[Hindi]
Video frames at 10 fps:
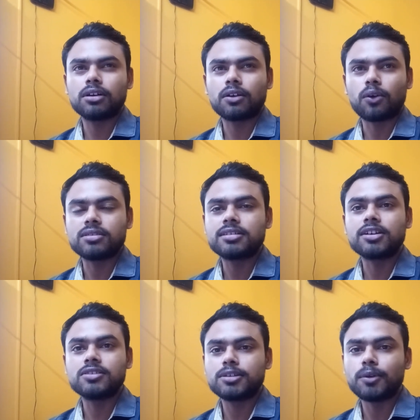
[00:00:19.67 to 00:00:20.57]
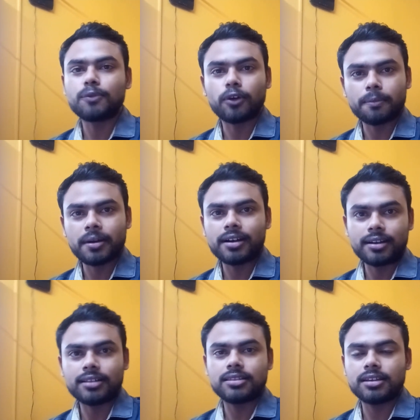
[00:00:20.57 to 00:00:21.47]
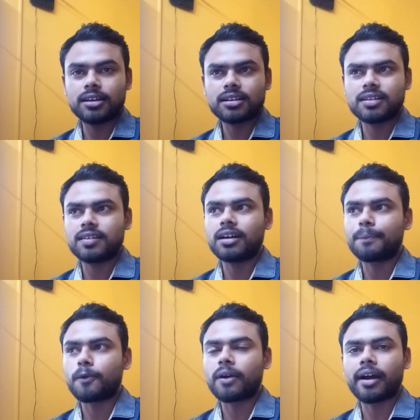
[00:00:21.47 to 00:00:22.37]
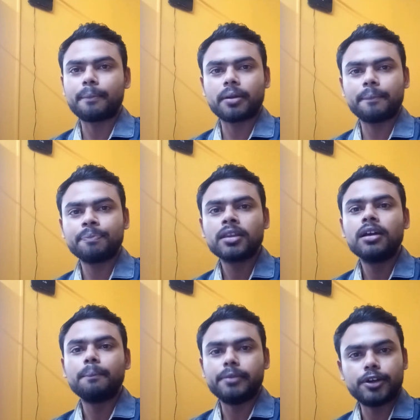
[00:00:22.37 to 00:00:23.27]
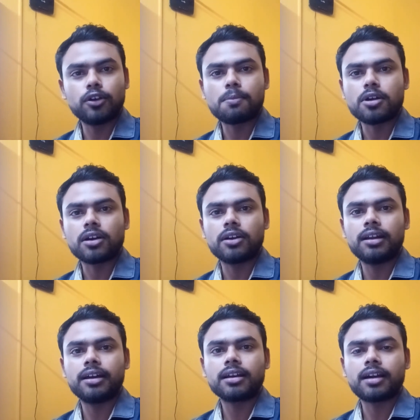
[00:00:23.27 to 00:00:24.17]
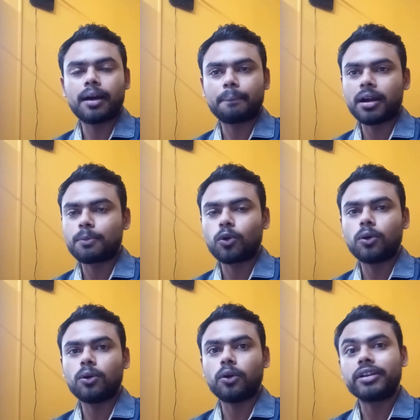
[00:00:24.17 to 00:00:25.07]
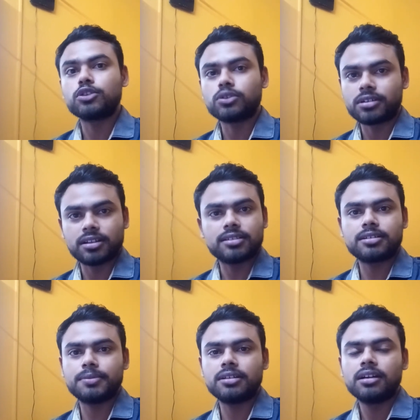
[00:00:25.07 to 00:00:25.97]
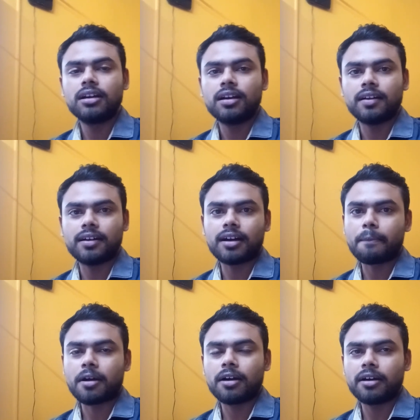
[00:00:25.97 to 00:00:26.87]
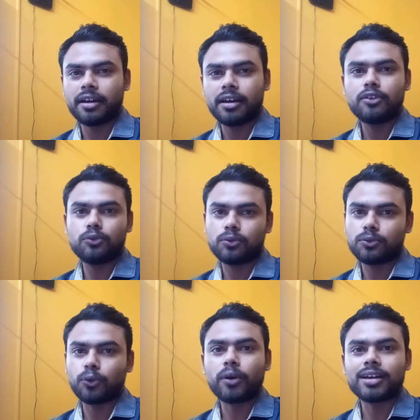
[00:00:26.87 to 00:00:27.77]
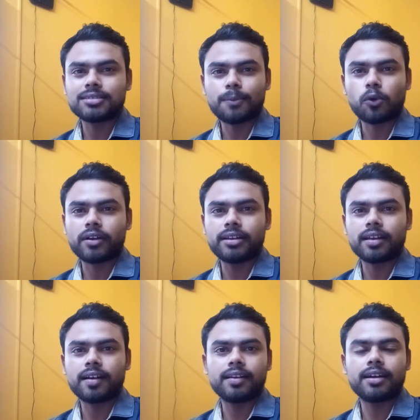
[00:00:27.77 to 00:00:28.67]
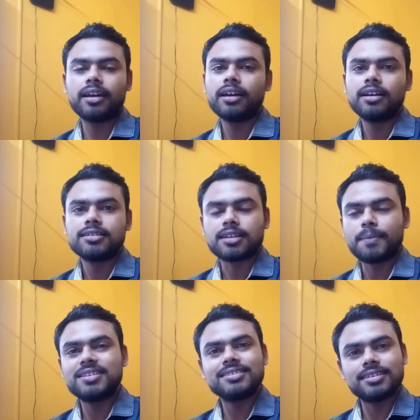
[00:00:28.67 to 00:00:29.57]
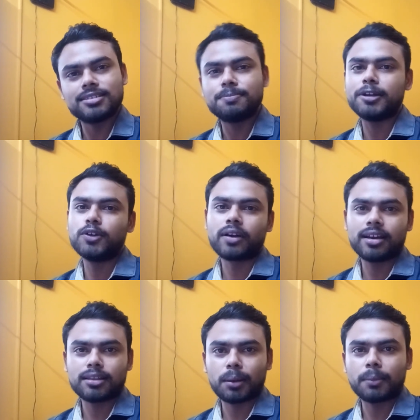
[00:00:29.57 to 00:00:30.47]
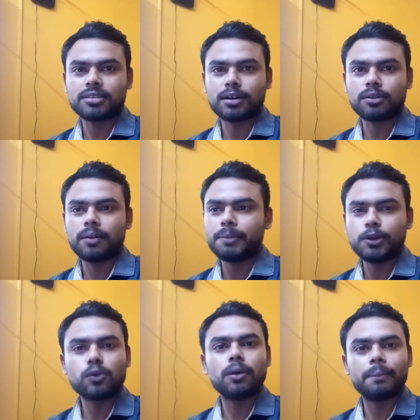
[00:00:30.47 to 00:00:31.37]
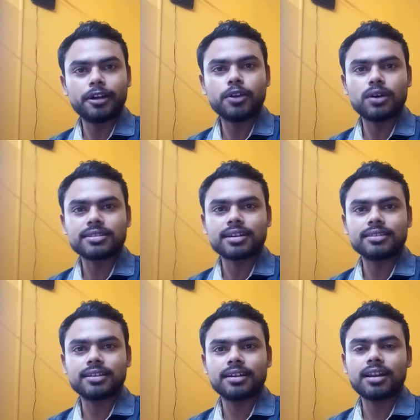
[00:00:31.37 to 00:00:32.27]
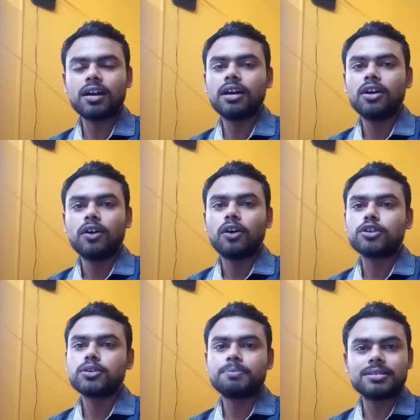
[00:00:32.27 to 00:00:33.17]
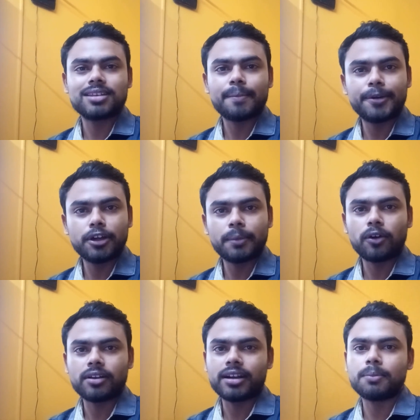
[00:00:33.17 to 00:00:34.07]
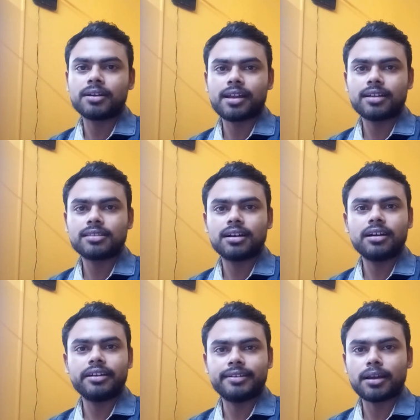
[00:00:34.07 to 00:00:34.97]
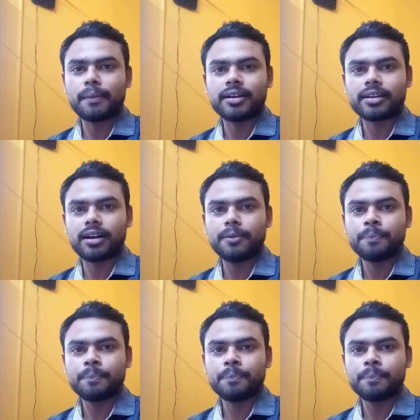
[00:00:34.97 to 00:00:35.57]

कौन सी कौन सी वो फॉर्मेट आती है कि आपको कहाँ पर वीडियो अपलोड करना है कहाँ पर आपको और एक जो टेस्ट भी आपका है वो कैसे आपको क्लियर करना है सभी चीज़ें इस वीडियो के अंदर मैं बताऊंगा वीडियो कम्प्लीटली वॉच करते रहना और जो पिछला वीडियो मैं ऑलरेडी बनाया था इंडिया मार्ट का